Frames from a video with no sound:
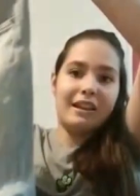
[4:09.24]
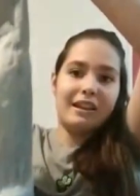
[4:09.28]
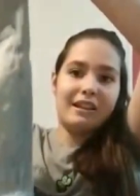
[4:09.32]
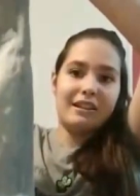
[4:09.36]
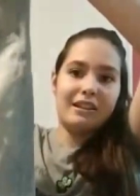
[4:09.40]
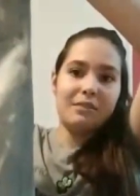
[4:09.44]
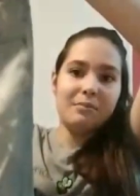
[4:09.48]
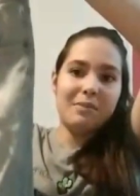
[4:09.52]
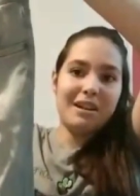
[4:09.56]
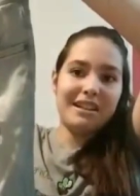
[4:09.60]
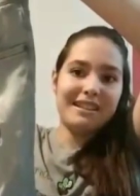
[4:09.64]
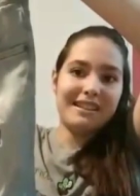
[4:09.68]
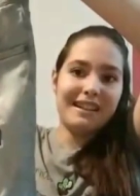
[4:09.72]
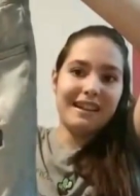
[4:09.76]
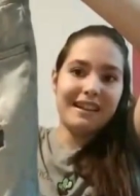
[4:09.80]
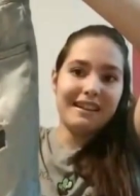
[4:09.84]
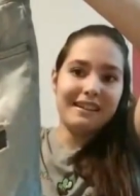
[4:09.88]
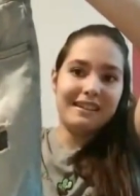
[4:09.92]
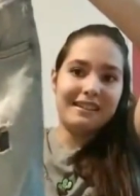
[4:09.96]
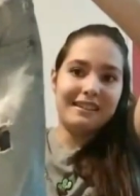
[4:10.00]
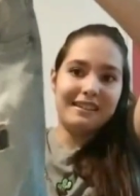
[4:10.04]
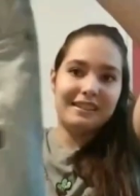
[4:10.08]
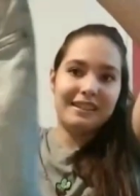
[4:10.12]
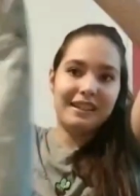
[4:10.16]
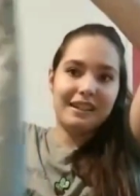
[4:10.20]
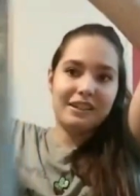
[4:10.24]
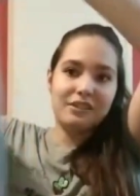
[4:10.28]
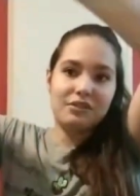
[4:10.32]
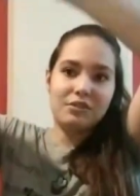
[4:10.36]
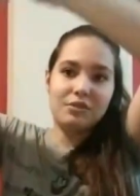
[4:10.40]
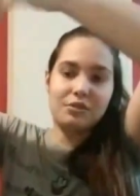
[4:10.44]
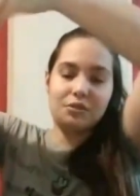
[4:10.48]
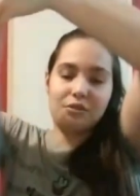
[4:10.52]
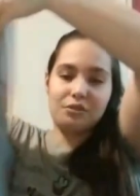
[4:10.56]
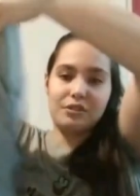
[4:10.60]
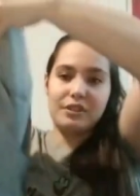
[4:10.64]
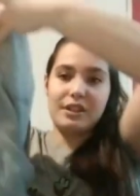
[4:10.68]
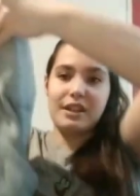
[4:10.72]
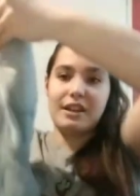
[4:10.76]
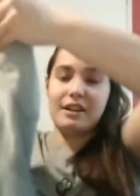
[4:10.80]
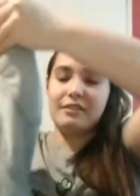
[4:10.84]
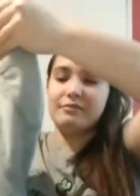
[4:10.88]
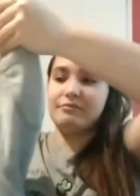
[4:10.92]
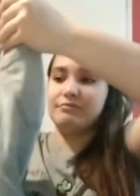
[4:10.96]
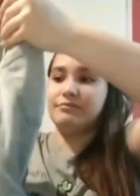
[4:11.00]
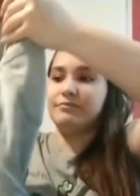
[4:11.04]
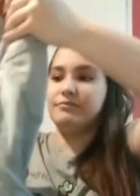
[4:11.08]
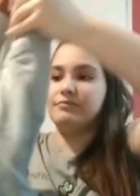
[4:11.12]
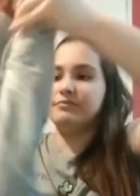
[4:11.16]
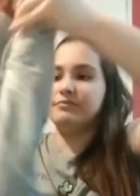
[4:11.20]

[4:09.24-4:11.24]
Encima está intacto, o sea,